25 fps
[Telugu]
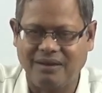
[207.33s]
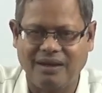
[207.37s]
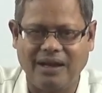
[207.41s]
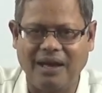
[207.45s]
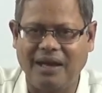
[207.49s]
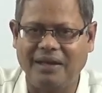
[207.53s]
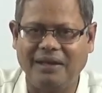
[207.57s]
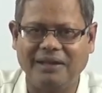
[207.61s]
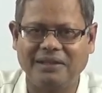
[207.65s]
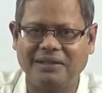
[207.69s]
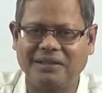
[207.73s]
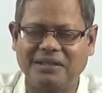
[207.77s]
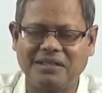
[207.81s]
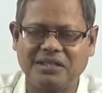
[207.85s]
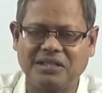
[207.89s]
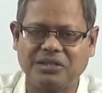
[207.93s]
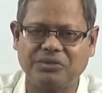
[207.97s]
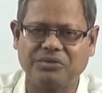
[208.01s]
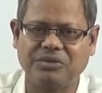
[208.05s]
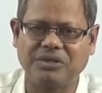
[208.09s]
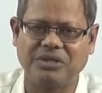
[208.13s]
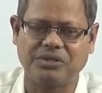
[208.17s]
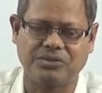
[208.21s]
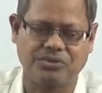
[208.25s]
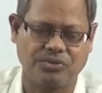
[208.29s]
కానీ అది
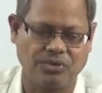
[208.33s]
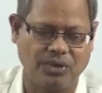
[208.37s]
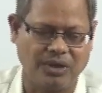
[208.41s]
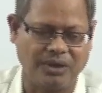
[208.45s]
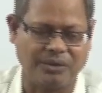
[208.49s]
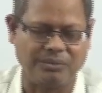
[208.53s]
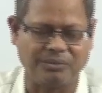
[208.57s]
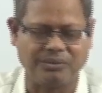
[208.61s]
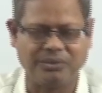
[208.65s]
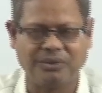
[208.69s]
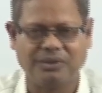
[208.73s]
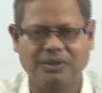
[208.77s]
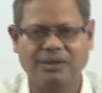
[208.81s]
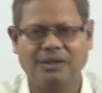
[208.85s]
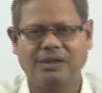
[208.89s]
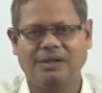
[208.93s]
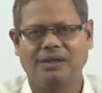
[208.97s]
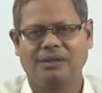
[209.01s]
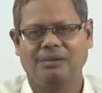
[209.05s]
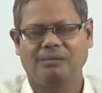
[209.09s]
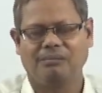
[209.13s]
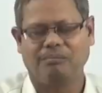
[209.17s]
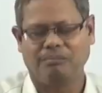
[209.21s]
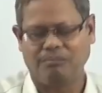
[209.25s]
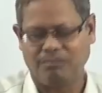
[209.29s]
రిసీవ్ చేసుకోలేము
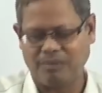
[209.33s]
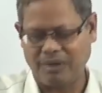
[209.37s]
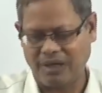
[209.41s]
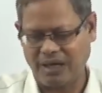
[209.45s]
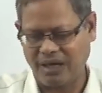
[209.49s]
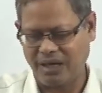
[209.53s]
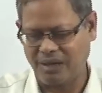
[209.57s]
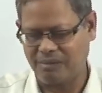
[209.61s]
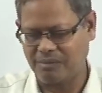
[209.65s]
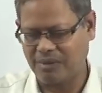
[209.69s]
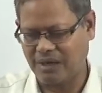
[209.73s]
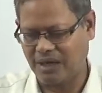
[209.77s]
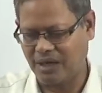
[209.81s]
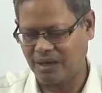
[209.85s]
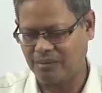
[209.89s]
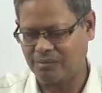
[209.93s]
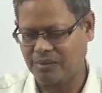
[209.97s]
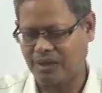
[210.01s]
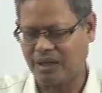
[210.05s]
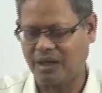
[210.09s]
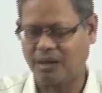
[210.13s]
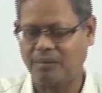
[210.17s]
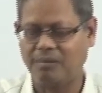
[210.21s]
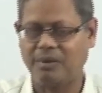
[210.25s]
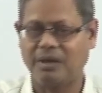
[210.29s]
మరల మరల
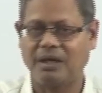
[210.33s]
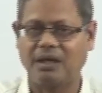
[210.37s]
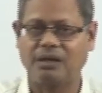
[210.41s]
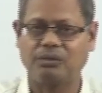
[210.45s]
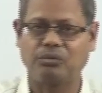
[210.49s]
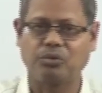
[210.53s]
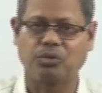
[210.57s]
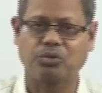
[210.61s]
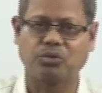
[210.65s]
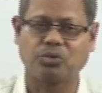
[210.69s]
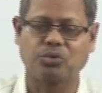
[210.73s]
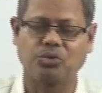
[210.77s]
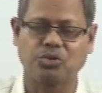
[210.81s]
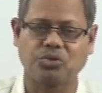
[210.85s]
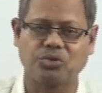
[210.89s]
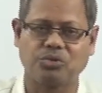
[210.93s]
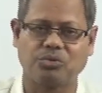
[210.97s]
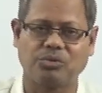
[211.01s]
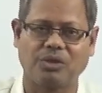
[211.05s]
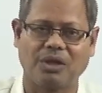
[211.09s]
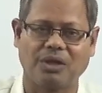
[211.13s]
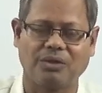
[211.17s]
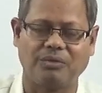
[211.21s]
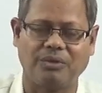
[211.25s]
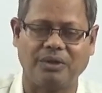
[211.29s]
మరల మరల
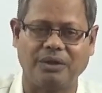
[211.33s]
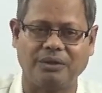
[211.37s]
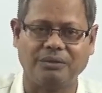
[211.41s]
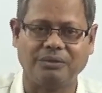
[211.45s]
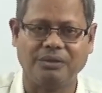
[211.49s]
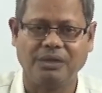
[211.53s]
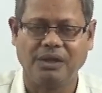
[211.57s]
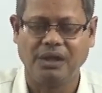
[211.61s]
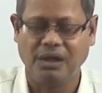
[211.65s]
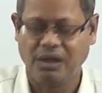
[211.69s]
గుర్తుకొస్తుంటారు వాళ్ళు